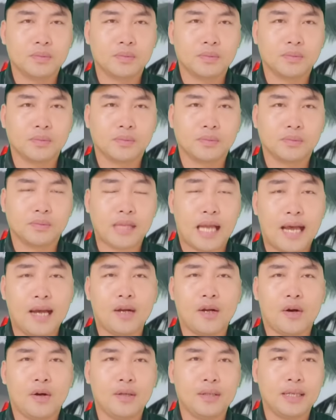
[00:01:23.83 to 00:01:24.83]
ừ,
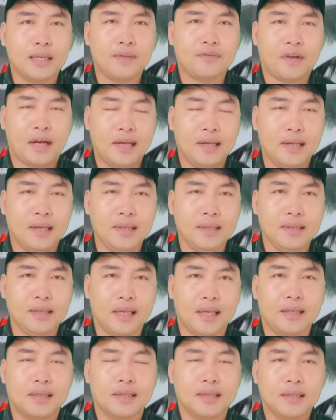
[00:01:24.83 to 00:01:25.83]
đã có những cái phản
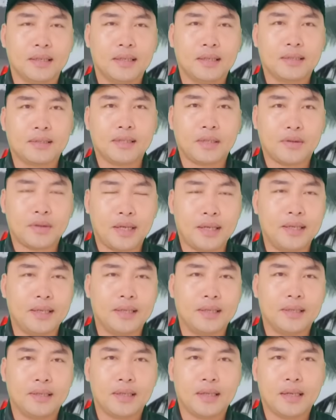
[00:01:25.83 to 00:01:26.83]
ứng gì sau
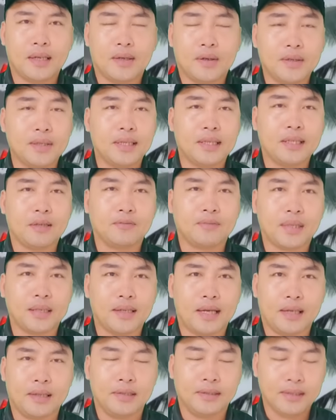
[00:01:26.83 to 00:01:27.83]
khi à, có những cái thông
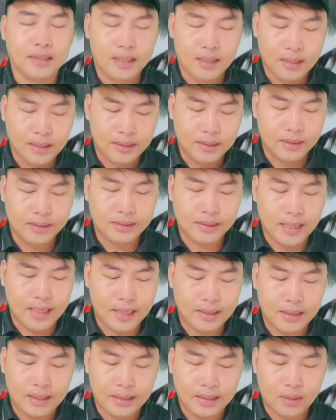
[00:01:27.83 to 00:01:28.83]
tin này trước
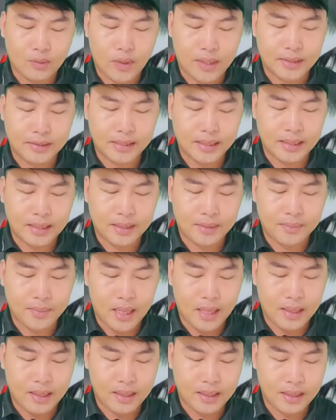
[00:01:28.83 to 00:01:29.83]
tiên thì Thanh Quyền xin được
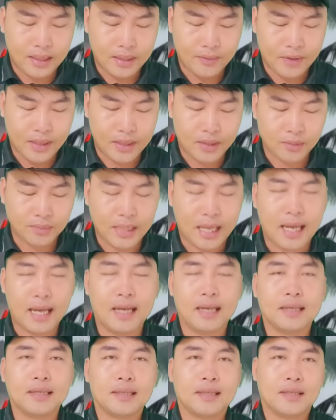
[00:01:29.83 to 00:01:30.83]
mời quý vị chúng
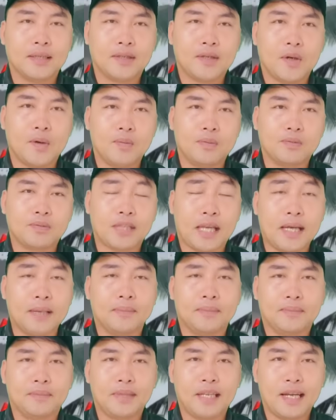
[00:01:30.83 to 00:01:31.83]
ta cùng
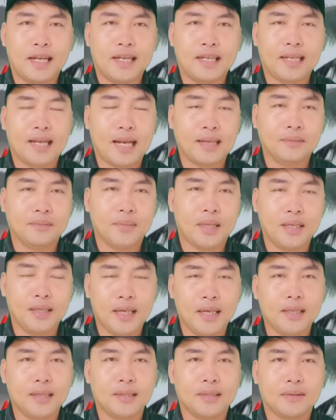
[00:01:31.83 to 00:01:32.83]
xem những cái hình ảnh mới
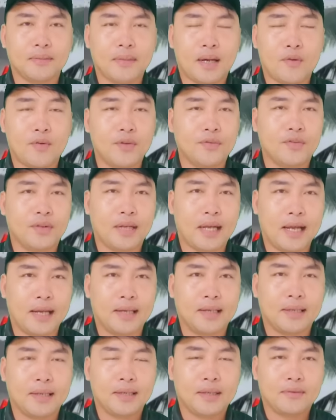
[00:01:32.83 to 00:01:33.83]
nhất bà Nguyễn Phương
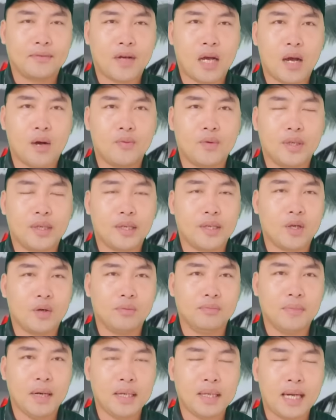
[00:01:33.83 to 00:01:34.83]
Hằng và ông Huỳnh Thị
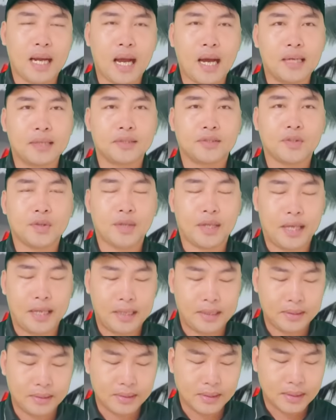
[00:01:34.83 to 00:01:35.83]
Dũng bất ngờ xuất
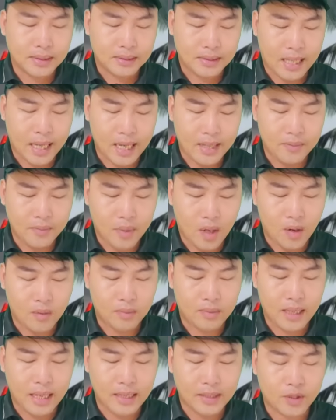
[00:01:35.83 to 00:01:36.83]
hiện tại
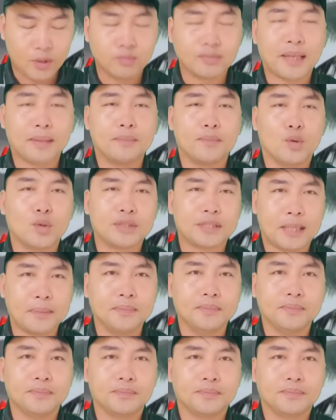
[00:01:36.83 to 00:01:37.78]
một cái trung tâm mua sắm